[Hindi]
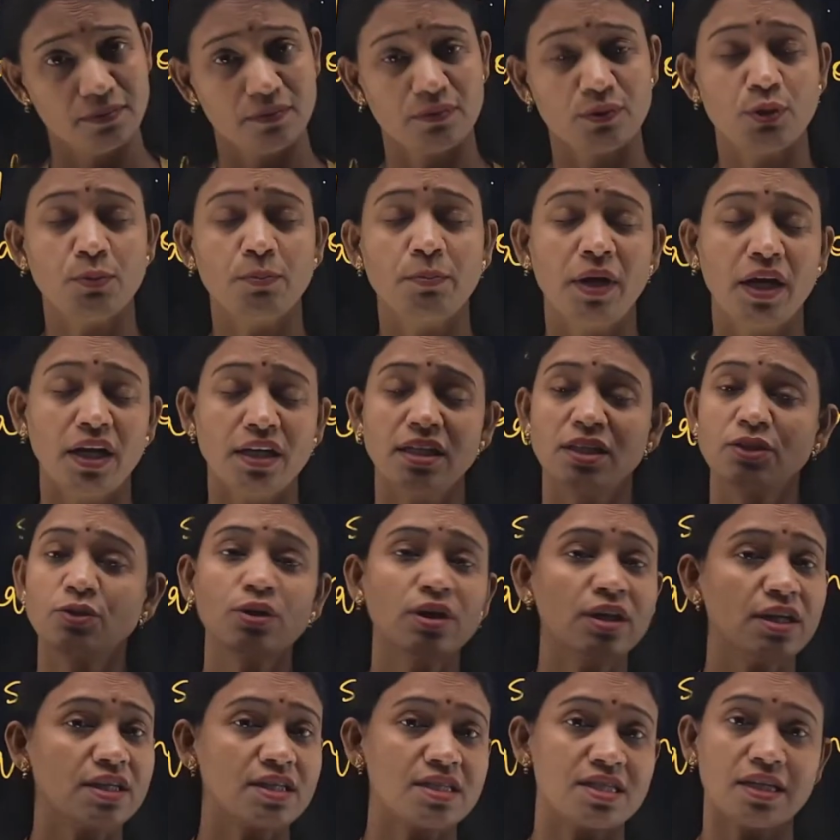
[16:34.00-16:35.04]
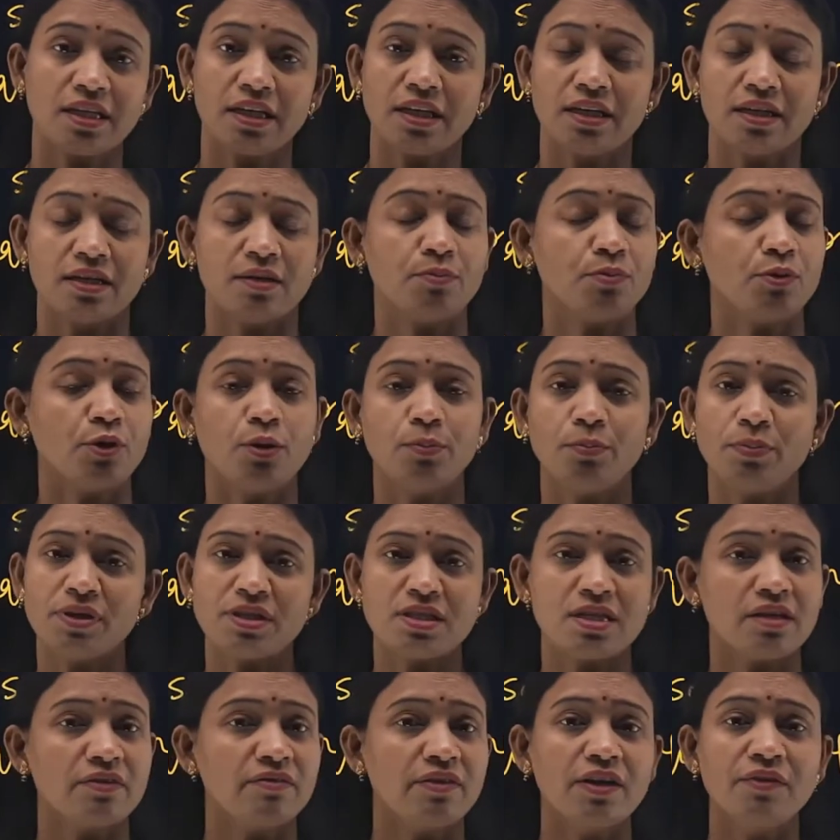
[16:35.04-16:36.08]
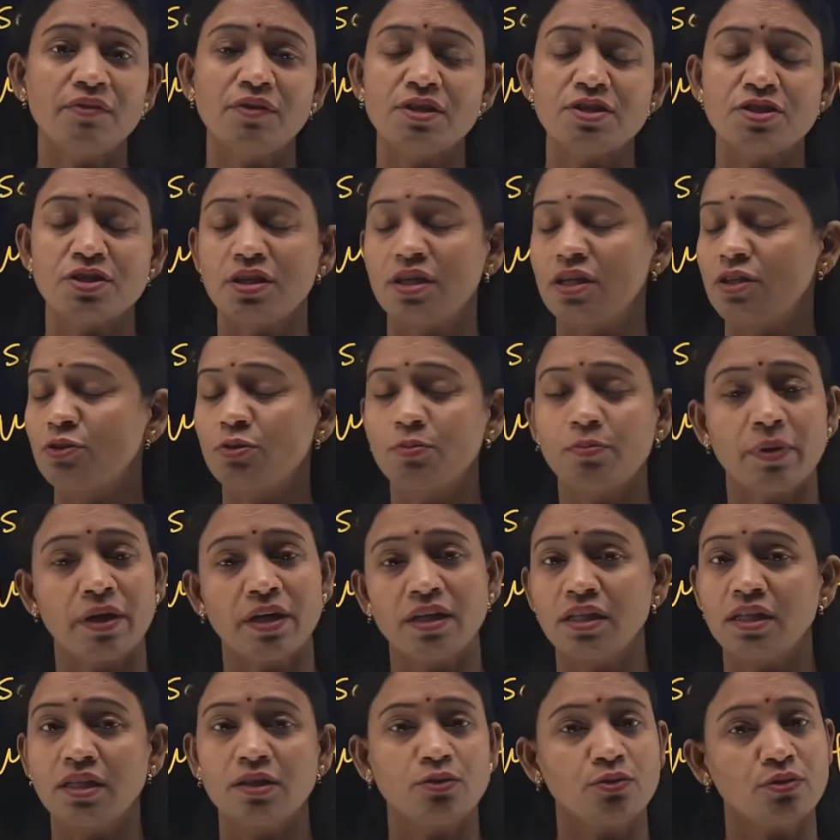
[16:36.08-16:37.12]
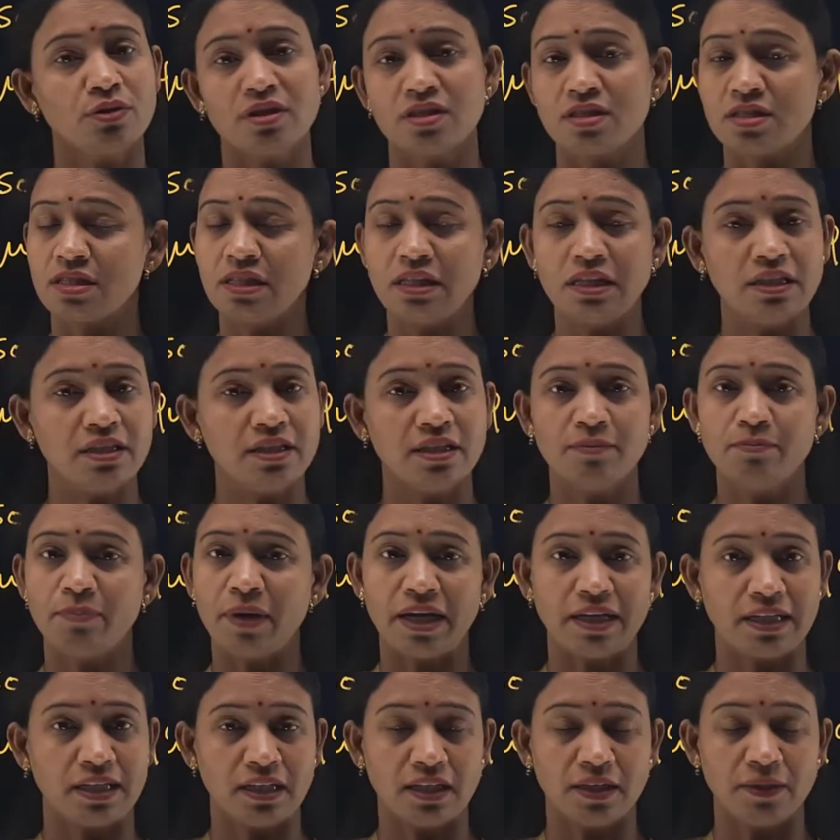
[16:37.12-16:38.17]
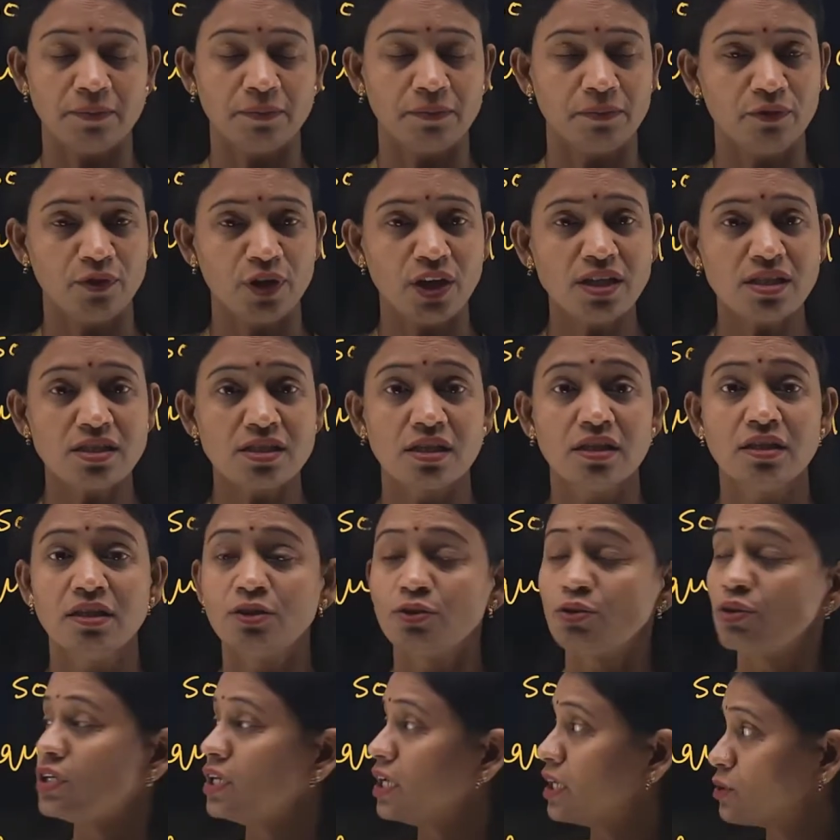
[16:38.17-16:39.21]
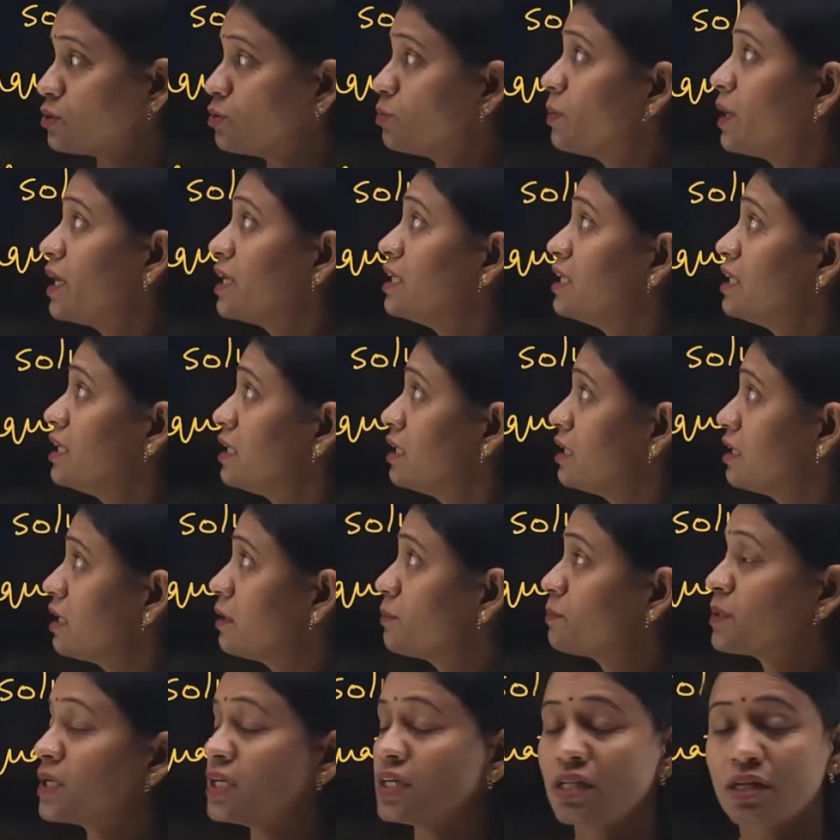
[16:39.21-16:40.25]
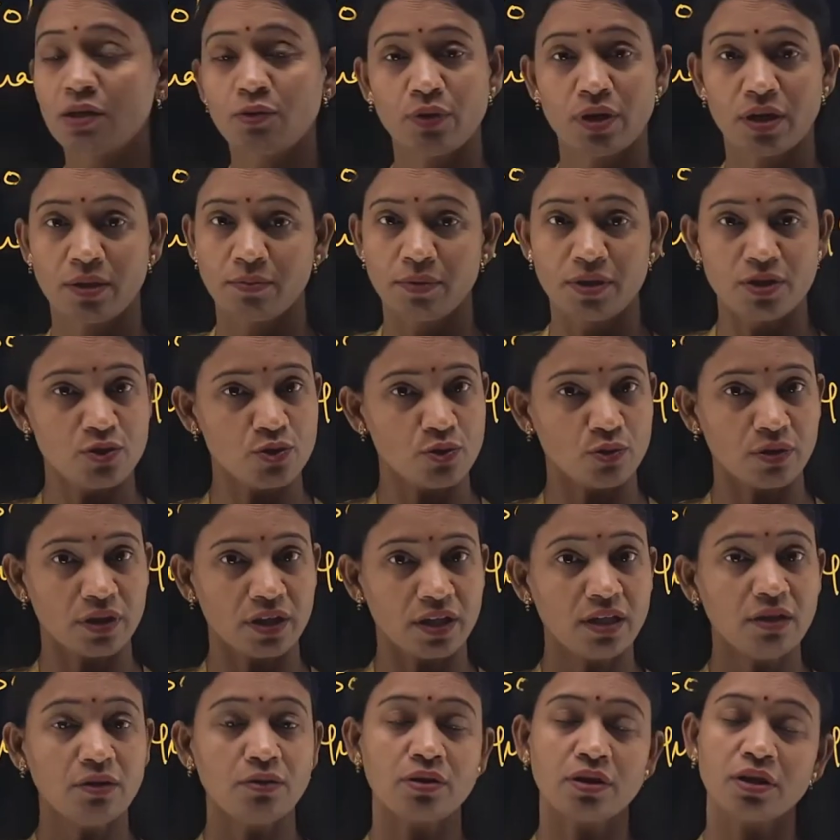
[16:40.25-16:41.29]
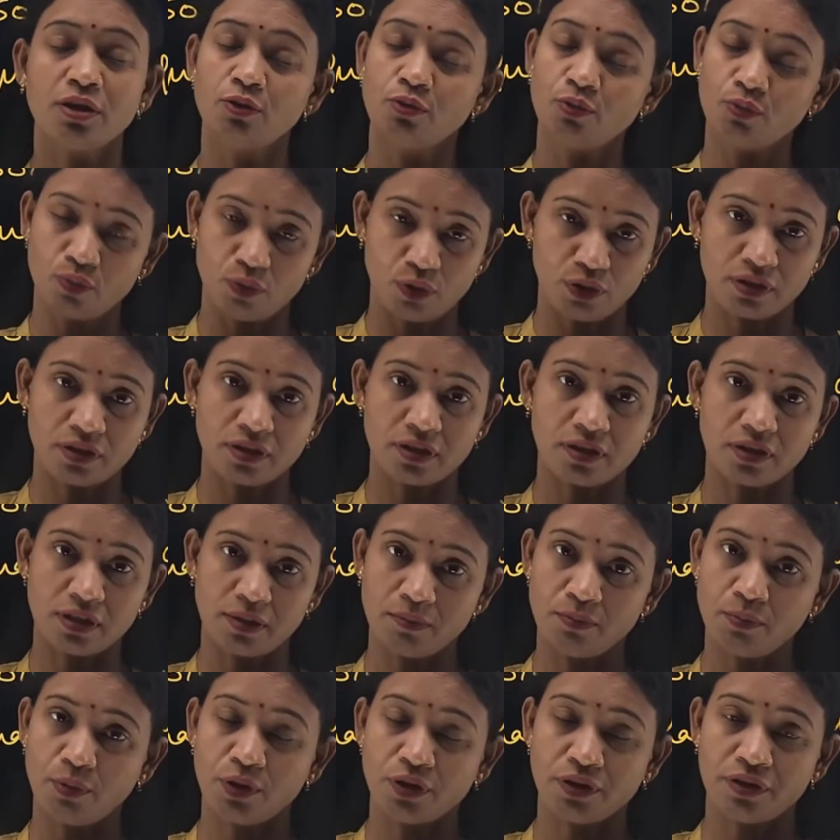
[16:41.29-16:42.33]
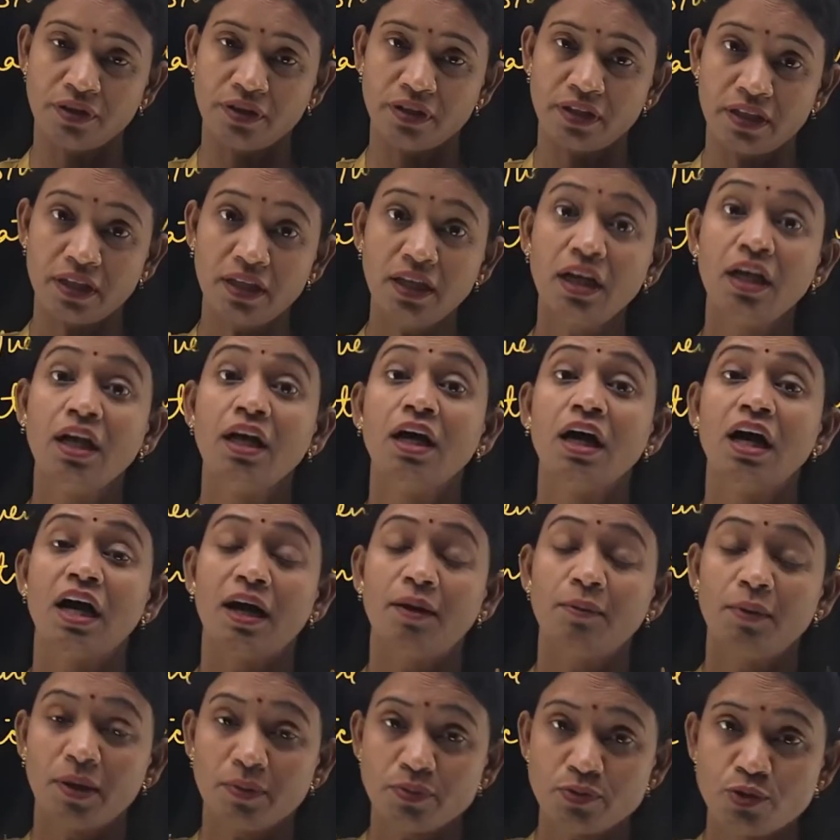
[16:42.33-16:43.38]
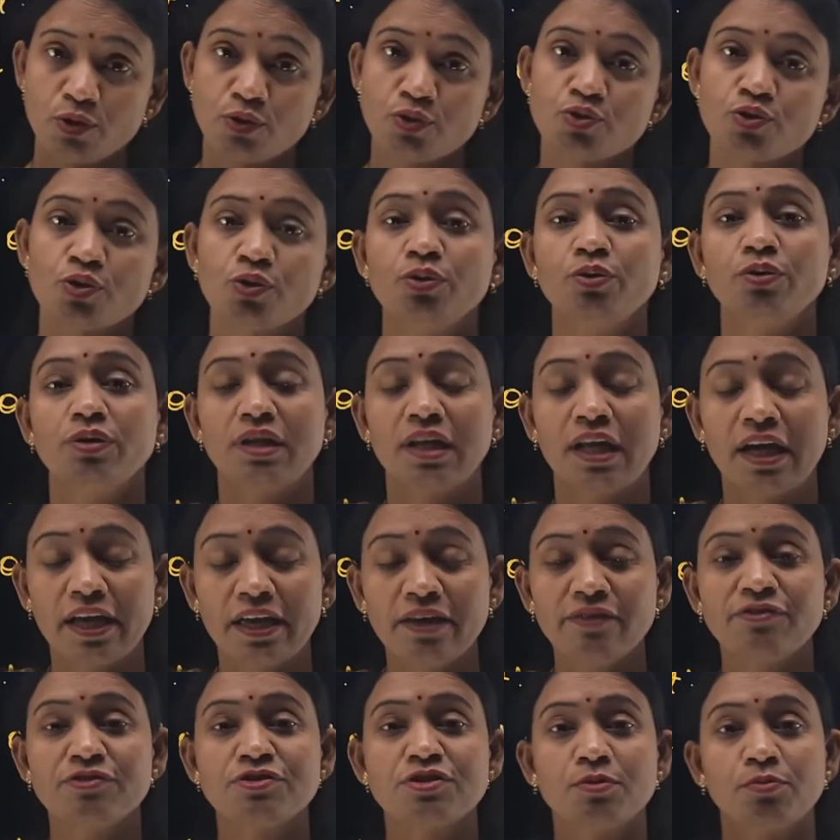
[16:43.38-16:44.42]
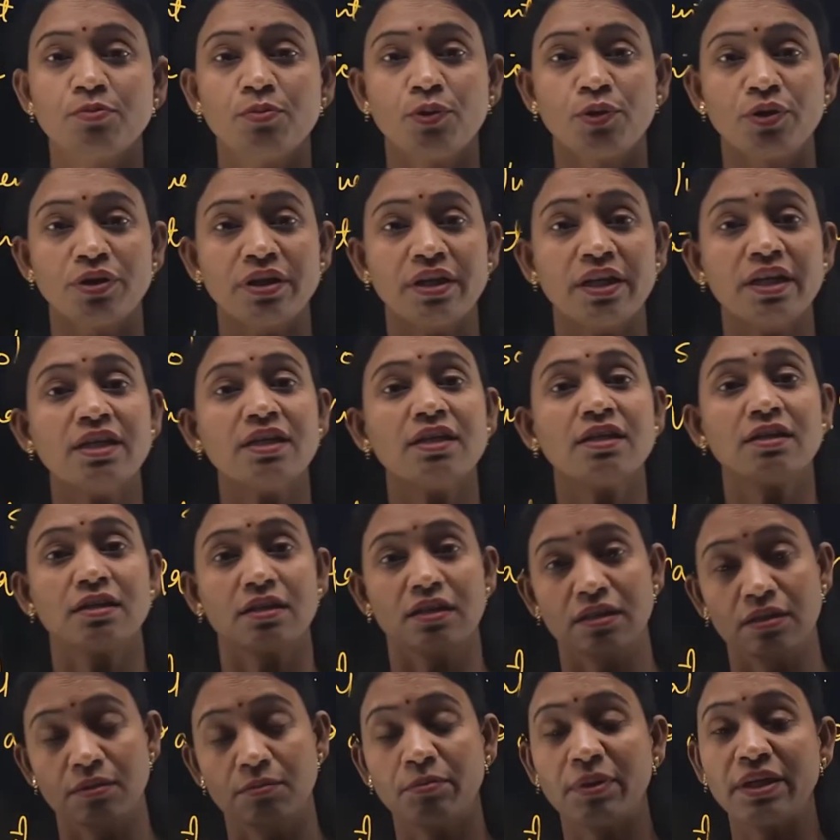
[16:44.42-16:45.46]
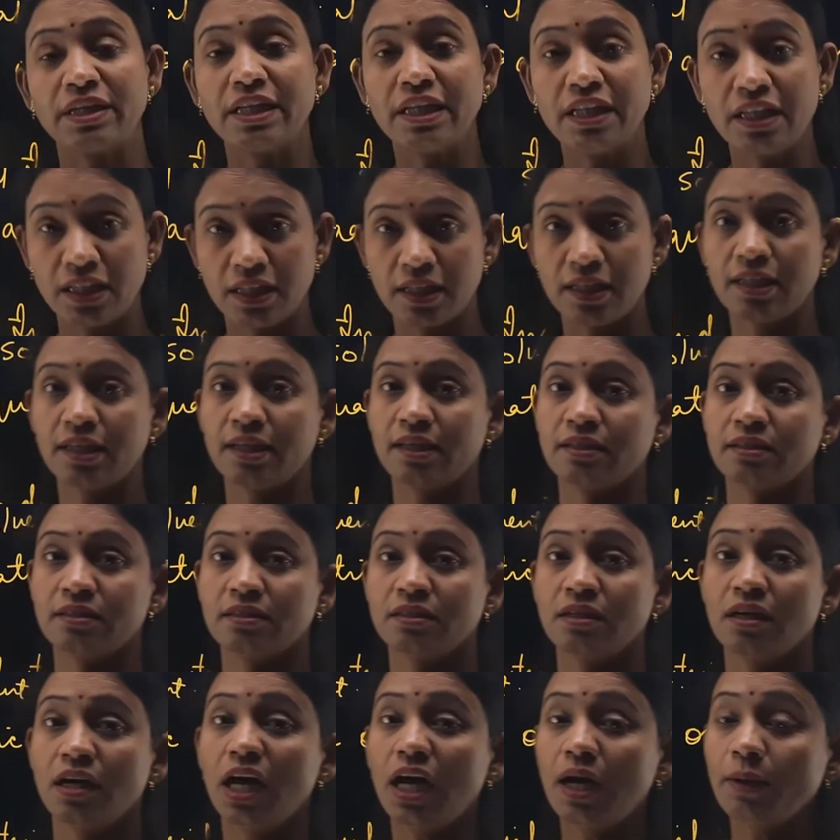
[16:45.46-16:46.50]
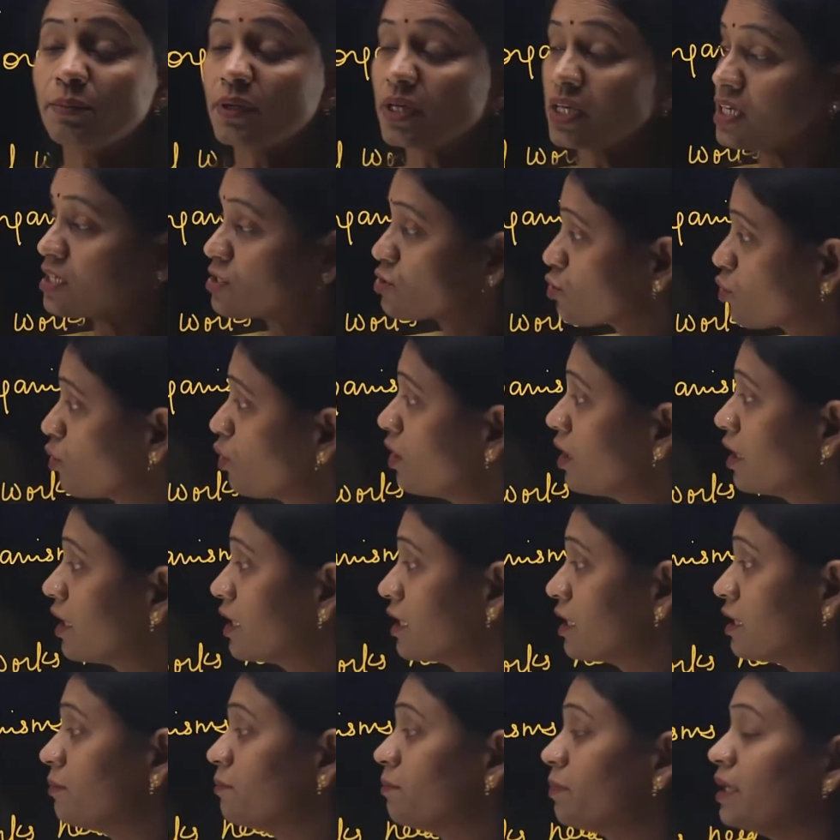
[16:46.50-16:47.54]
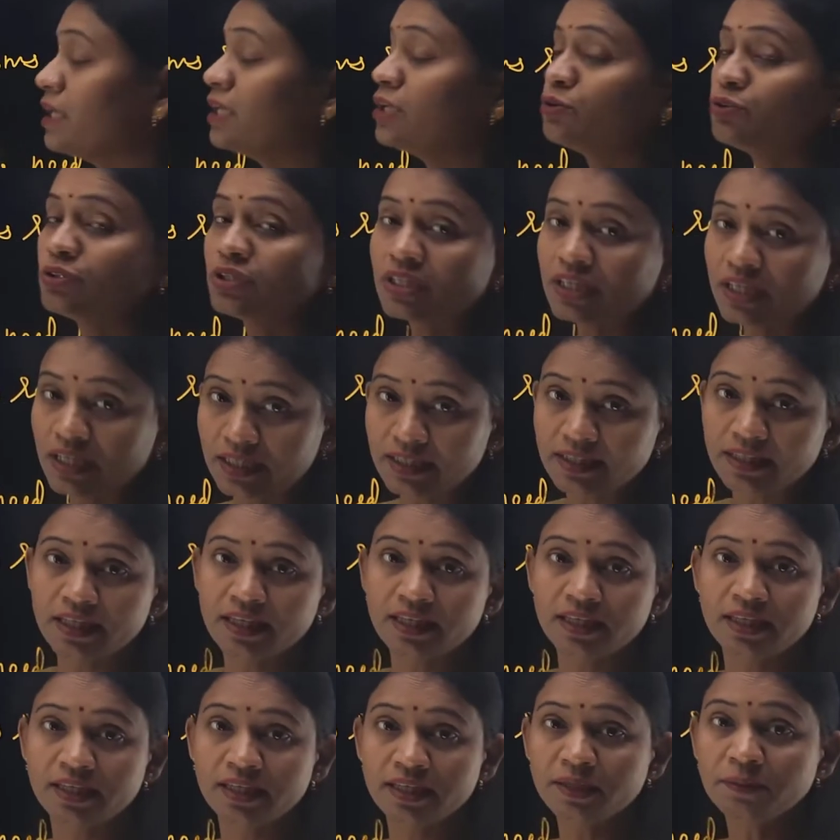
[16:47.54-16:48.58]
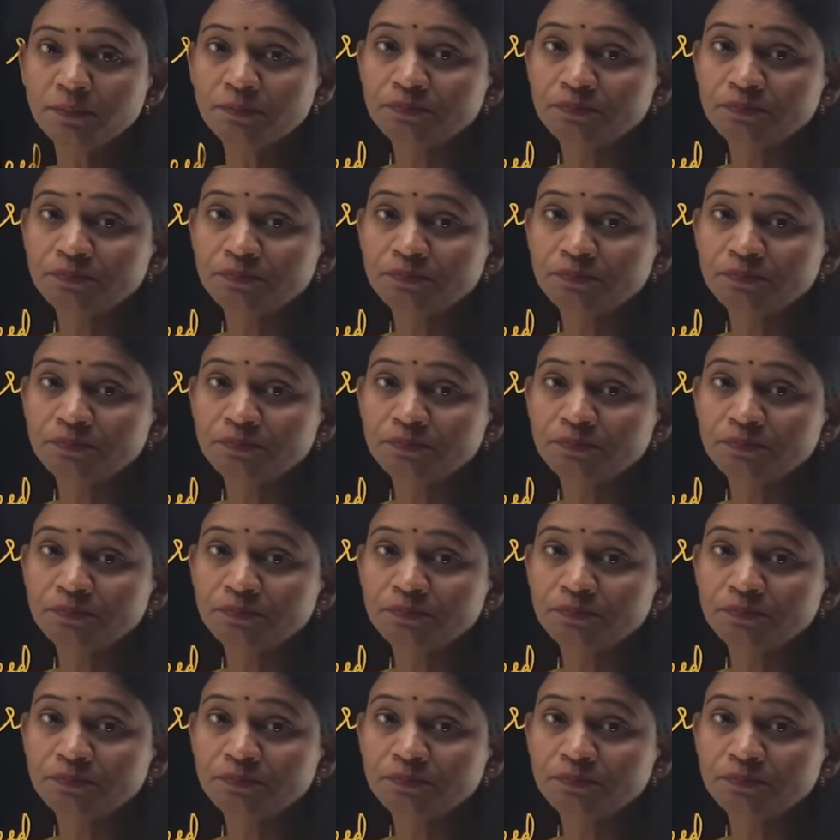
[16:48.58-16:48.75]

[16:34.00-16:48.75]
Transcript: तो पानी तो हर जगह है प्रॉपर सर्वाइवल चाहिए तो पानी तो इज़ नीडेड बैडली राइट तो ये तो पानी की आपकी रिक्वायरमेंट्स हो गई और क्यों वाटर इम्पॉर्टेंट है अब आप सोचो लाइफ सपोर्टिंग मटीरियल है अब इसको अगर हम पल्यूट कर देंगे